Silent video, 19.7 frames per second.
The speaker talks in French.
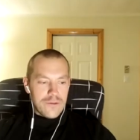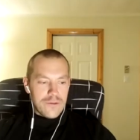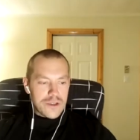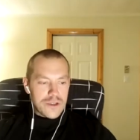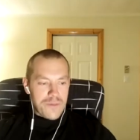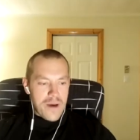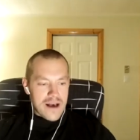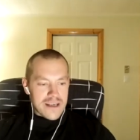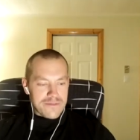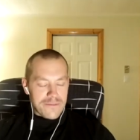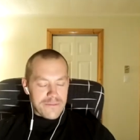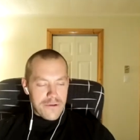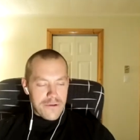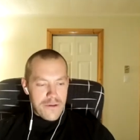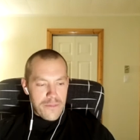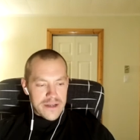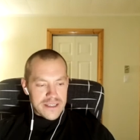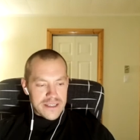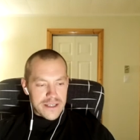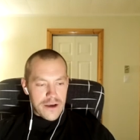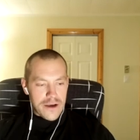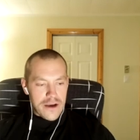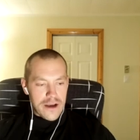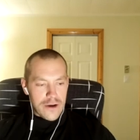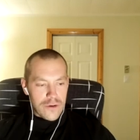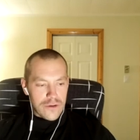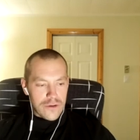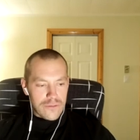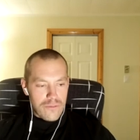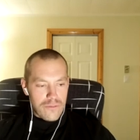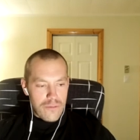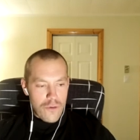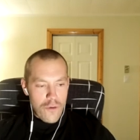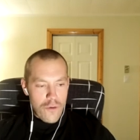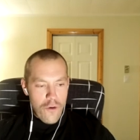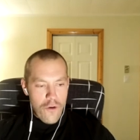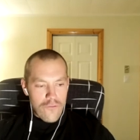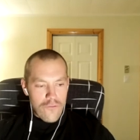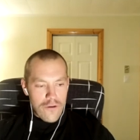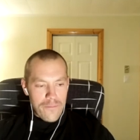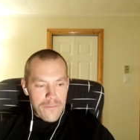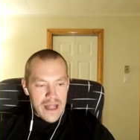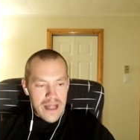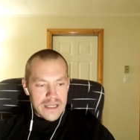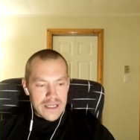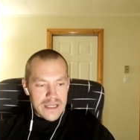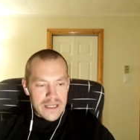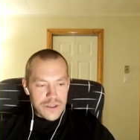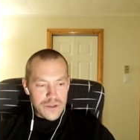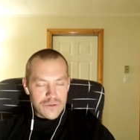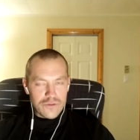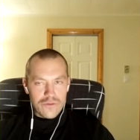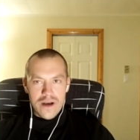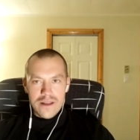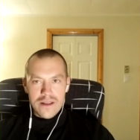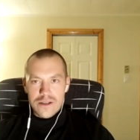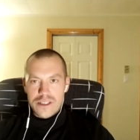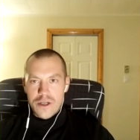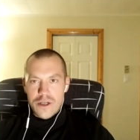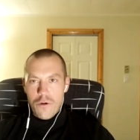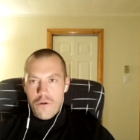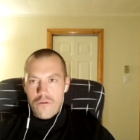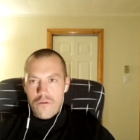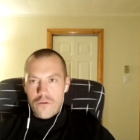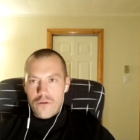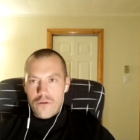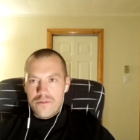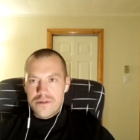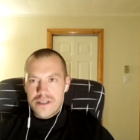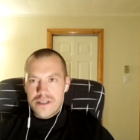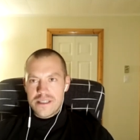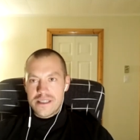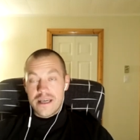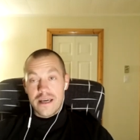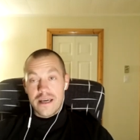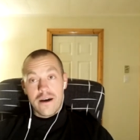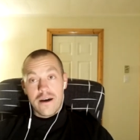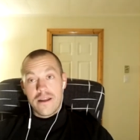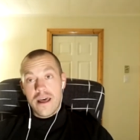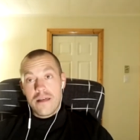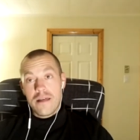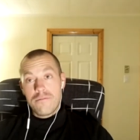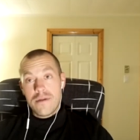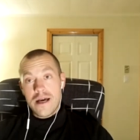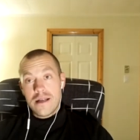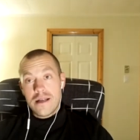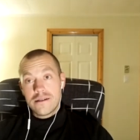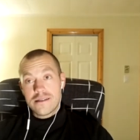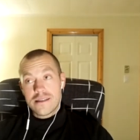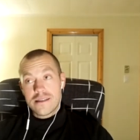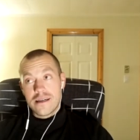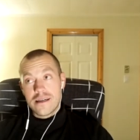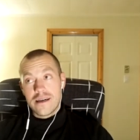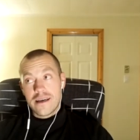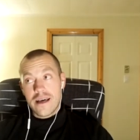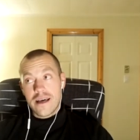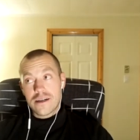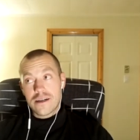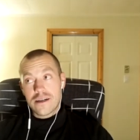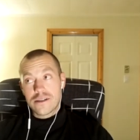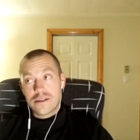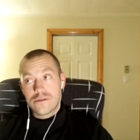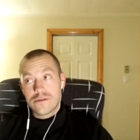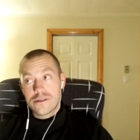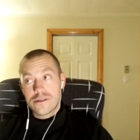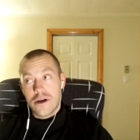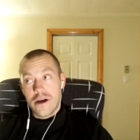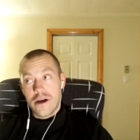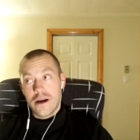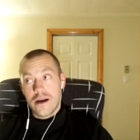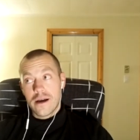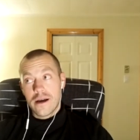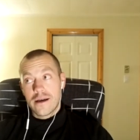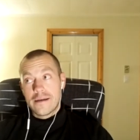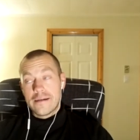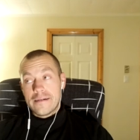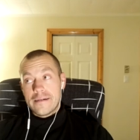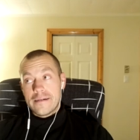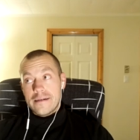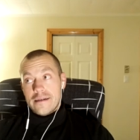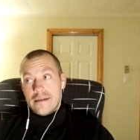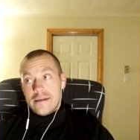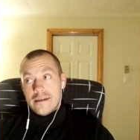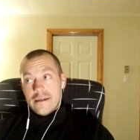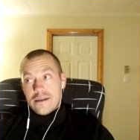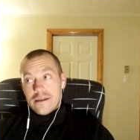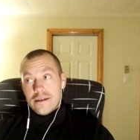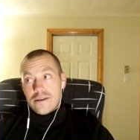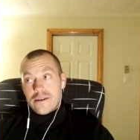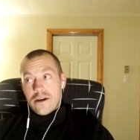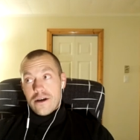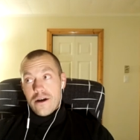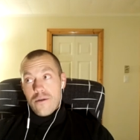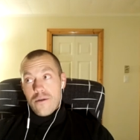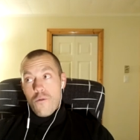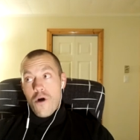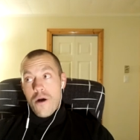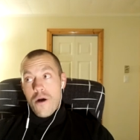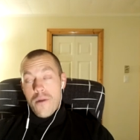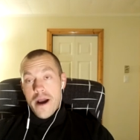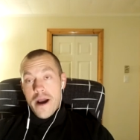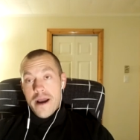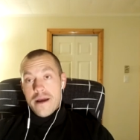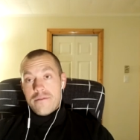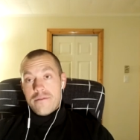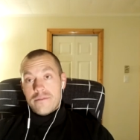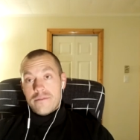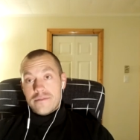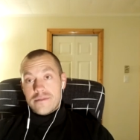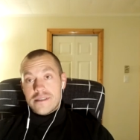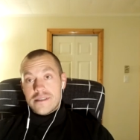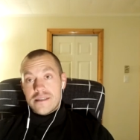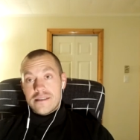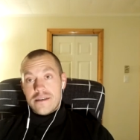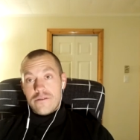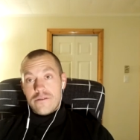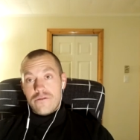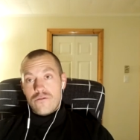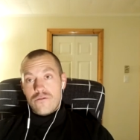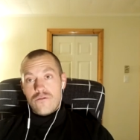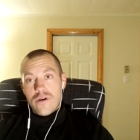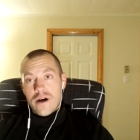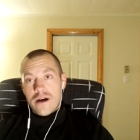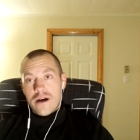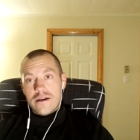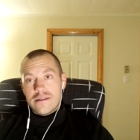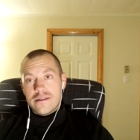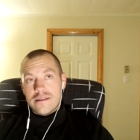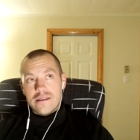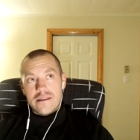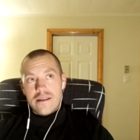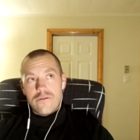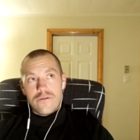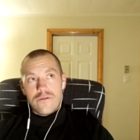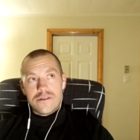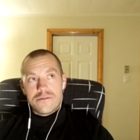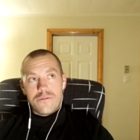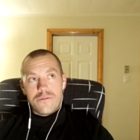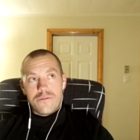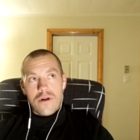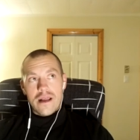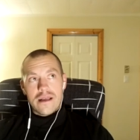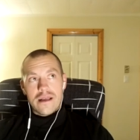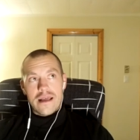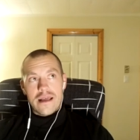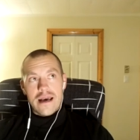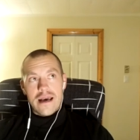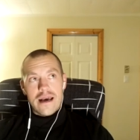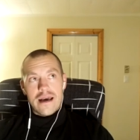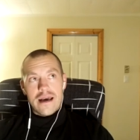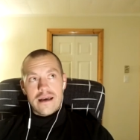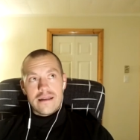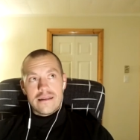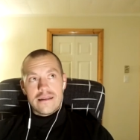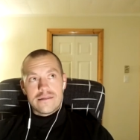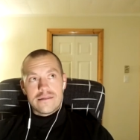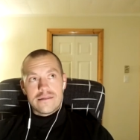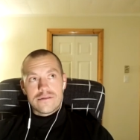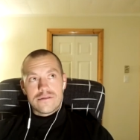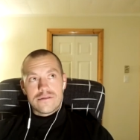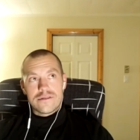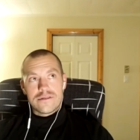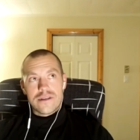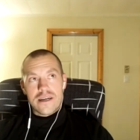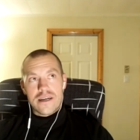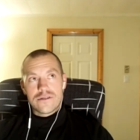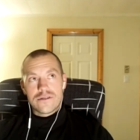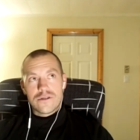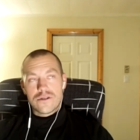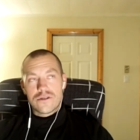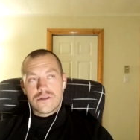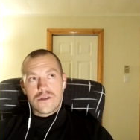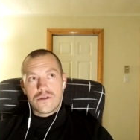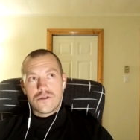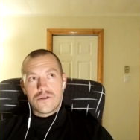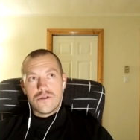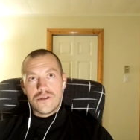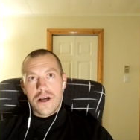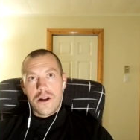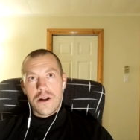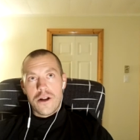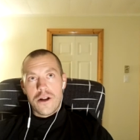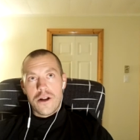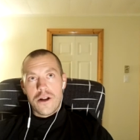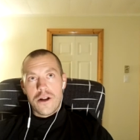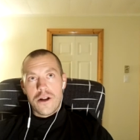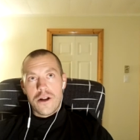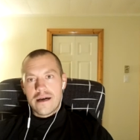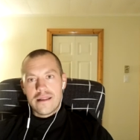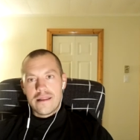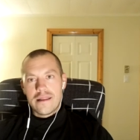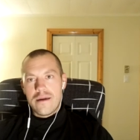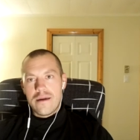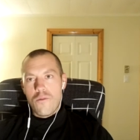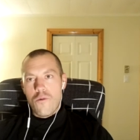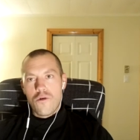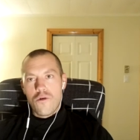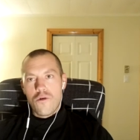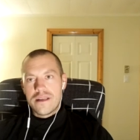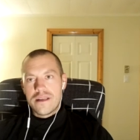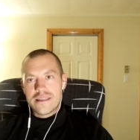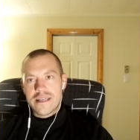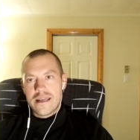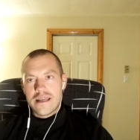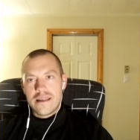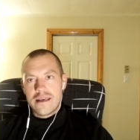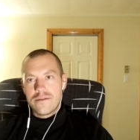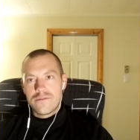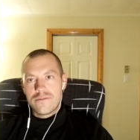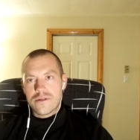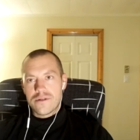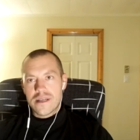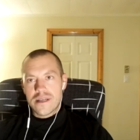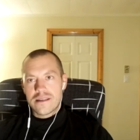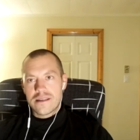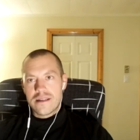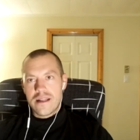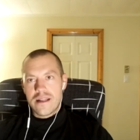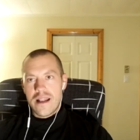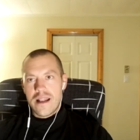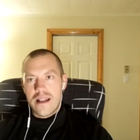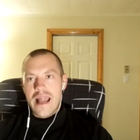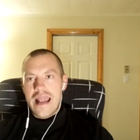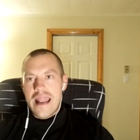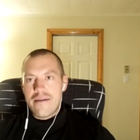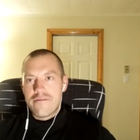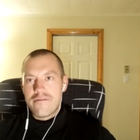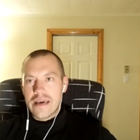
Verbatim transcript: moi, je pense pas parce que, écoute, plus on va parler souvent de ce qu'on veut, puis ça, c'est honnêtement, c'est quelque chose que, moi-même, tu sais, c'est fou, hein? Des, fois, tu peux lire la, sur ce sujet-là pendant des mois, des années, pour dire que la, mm.